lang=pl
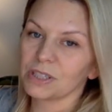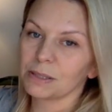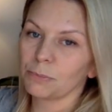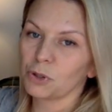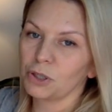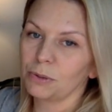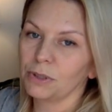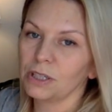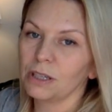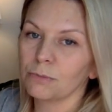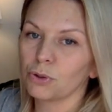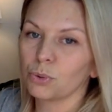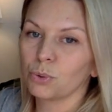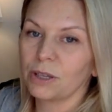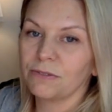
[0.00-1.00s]
więc możemy, nie
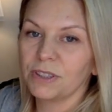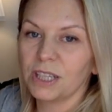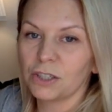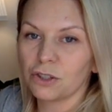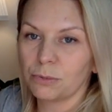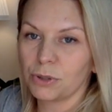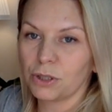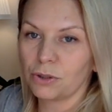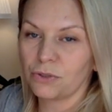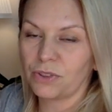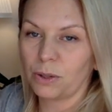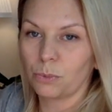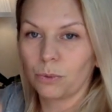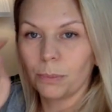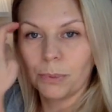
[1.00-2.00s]
wiem czy tutaj widać dobrze to
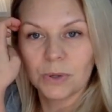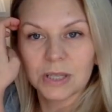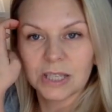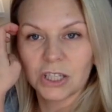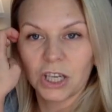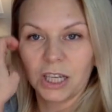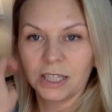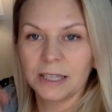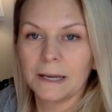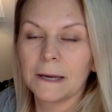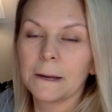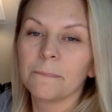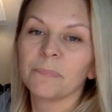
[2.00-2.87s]
światło, bo jest dzień,